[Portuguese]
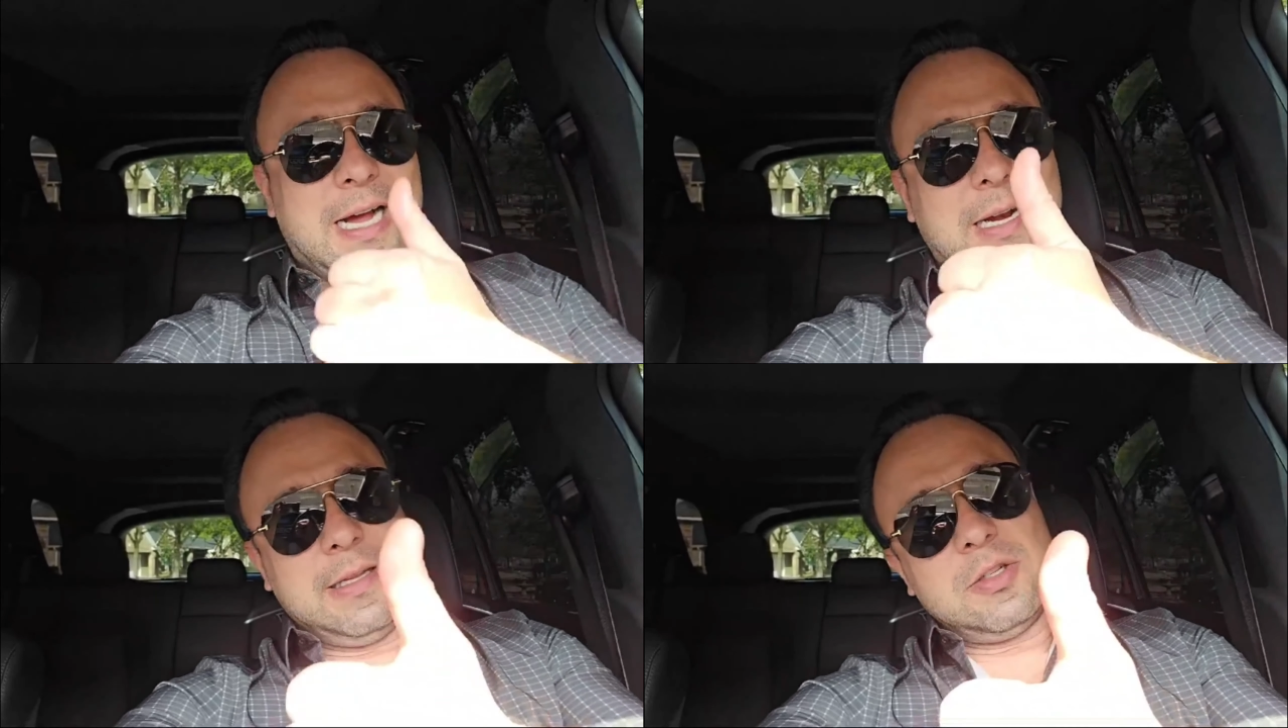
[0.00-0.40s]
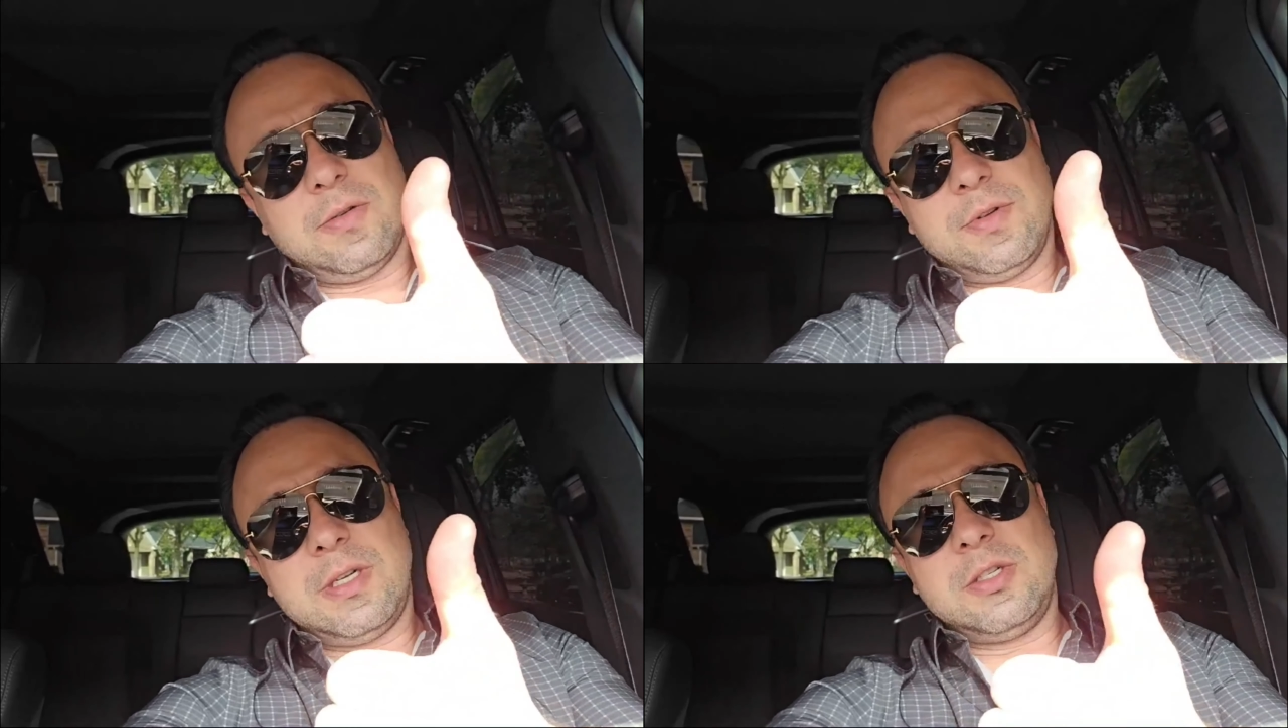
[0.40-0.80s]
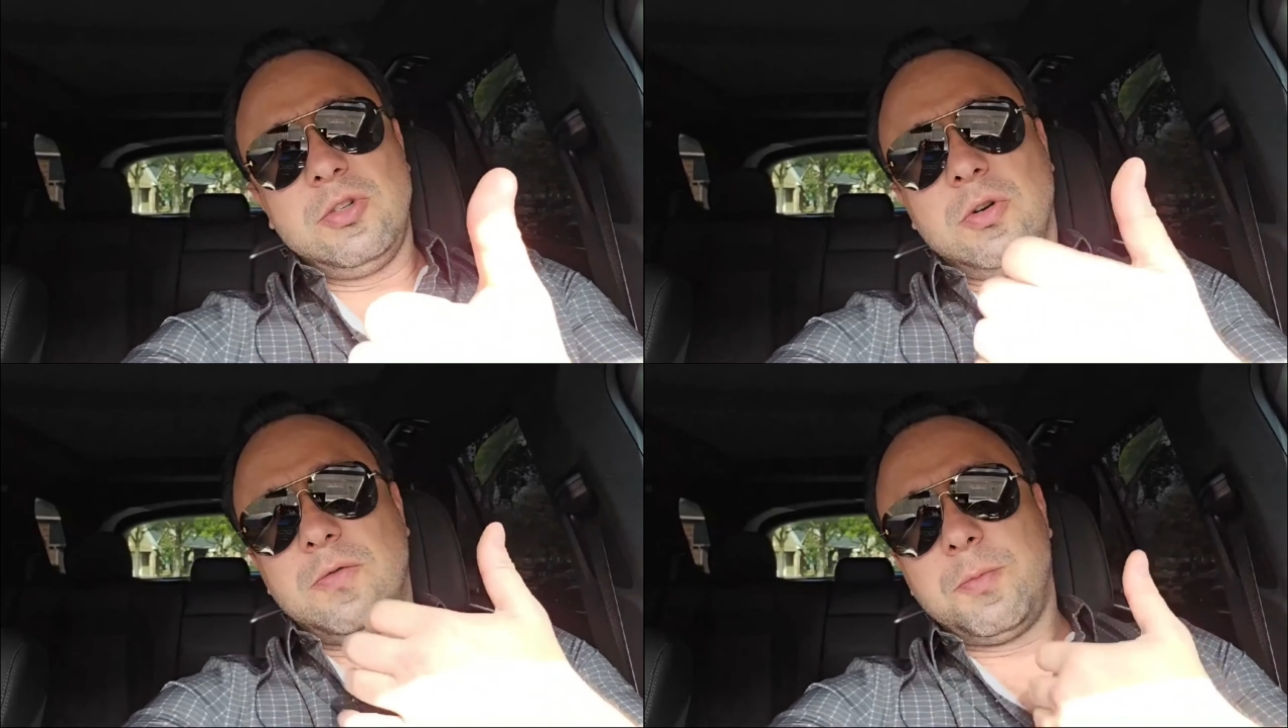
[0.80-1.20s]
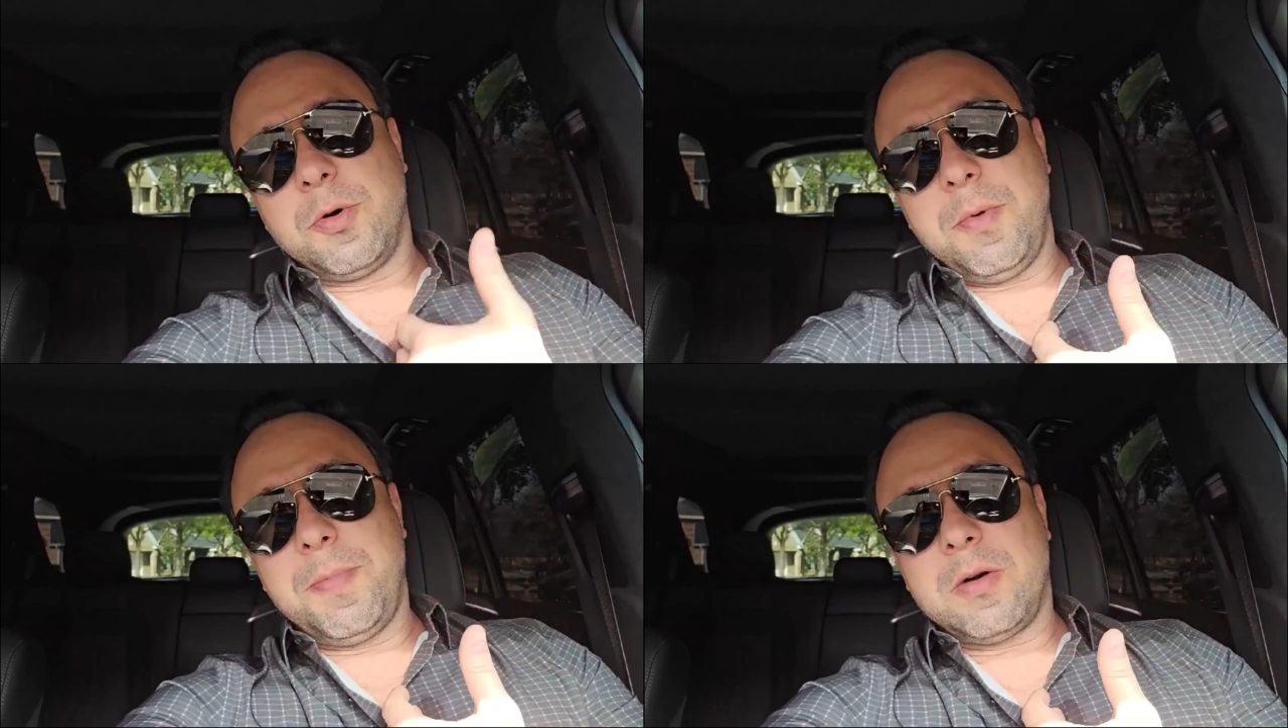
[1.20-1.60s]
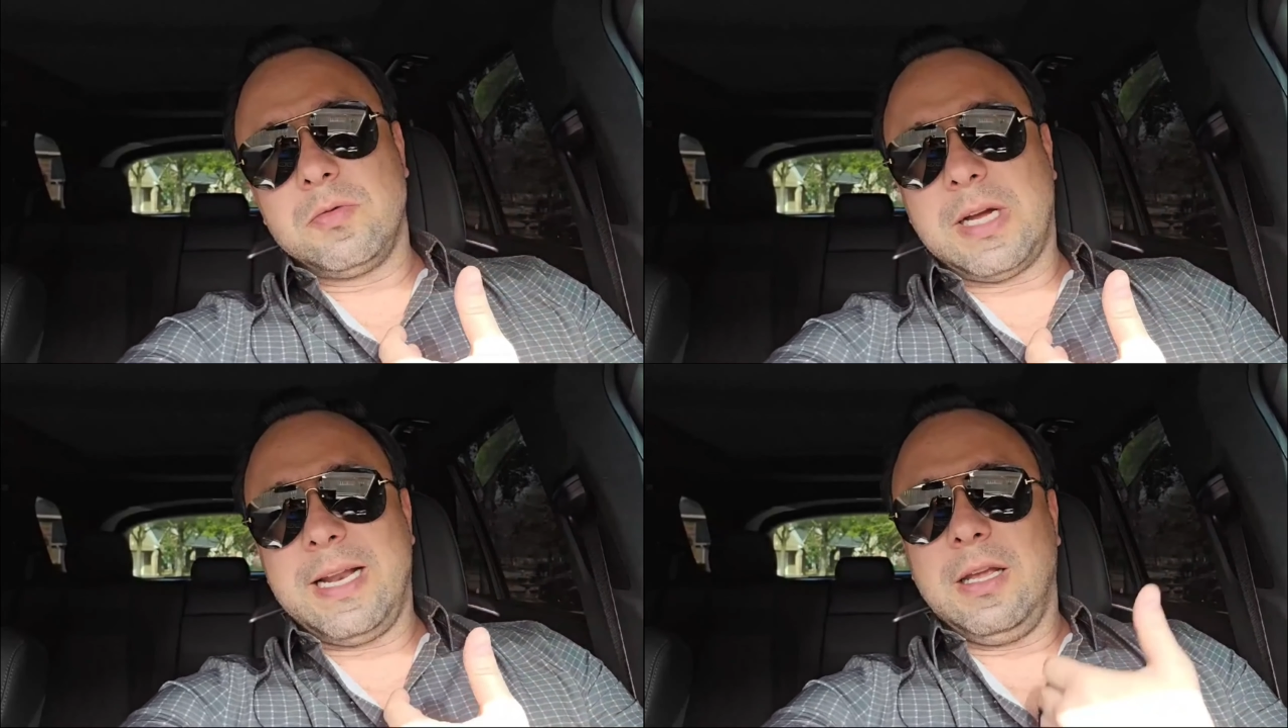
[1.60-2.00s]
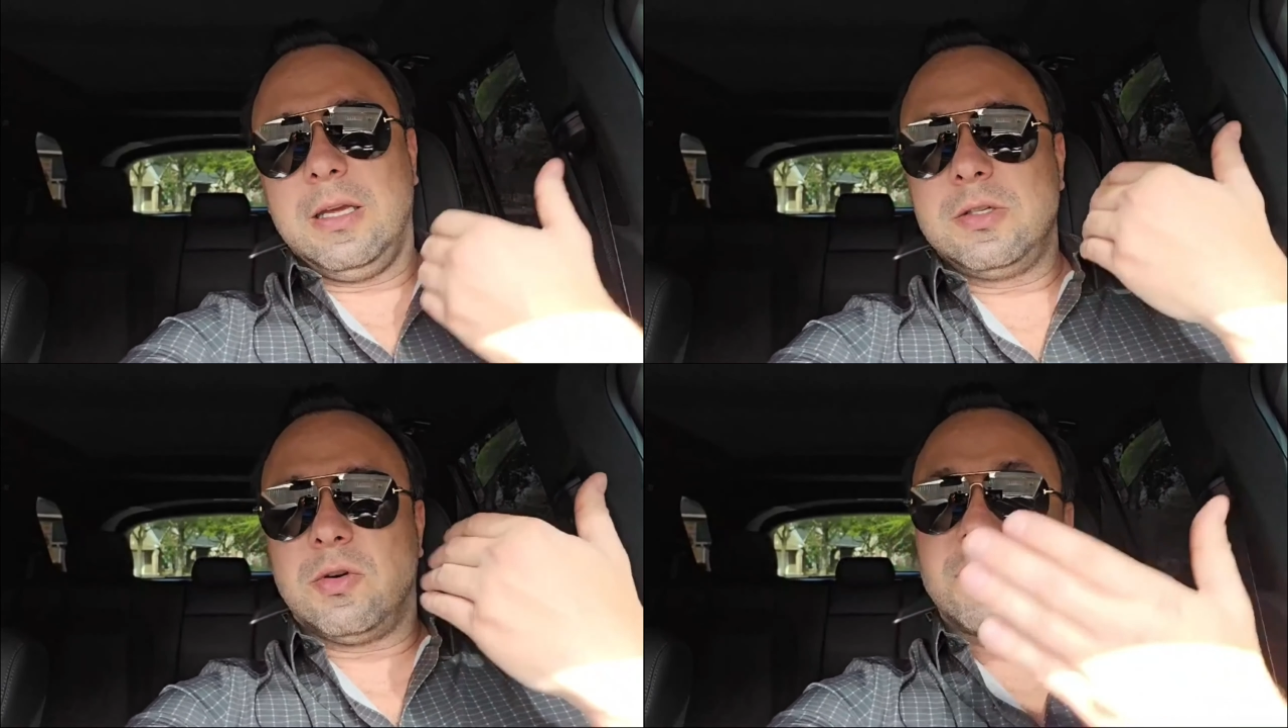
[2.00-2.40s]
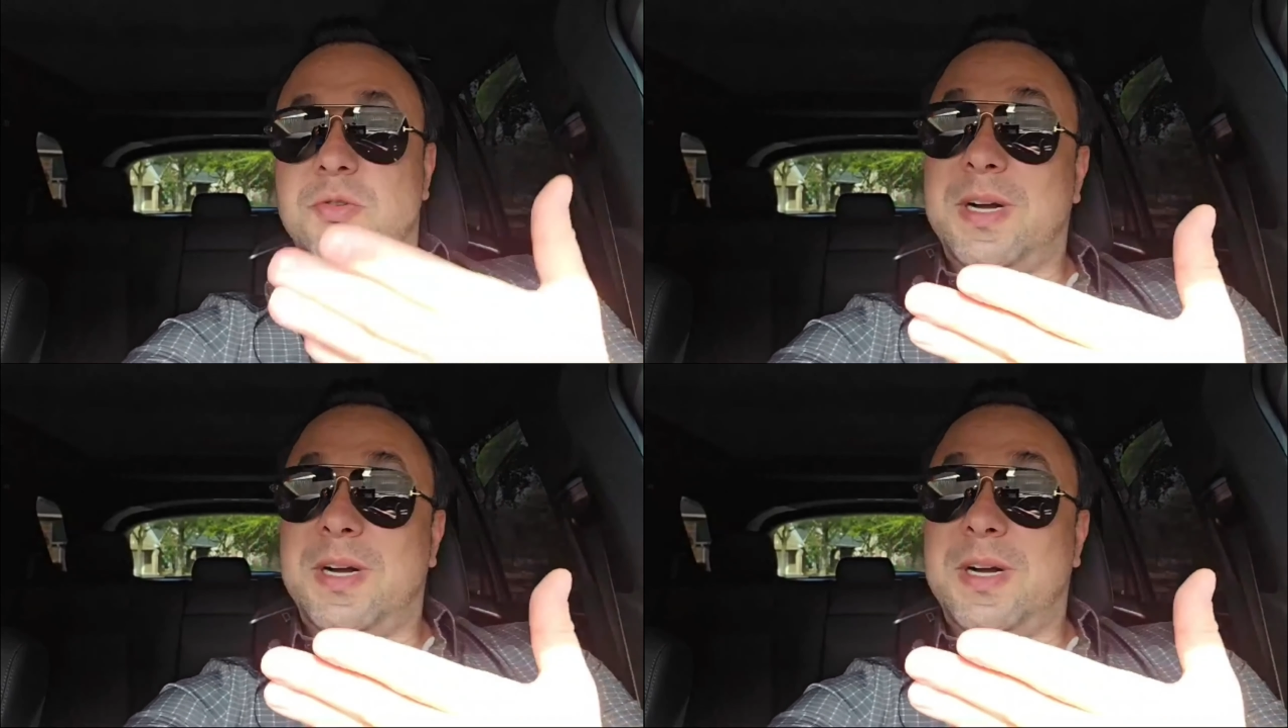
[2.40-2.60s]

Agradeço a vocês de novo por me perguntarem isso.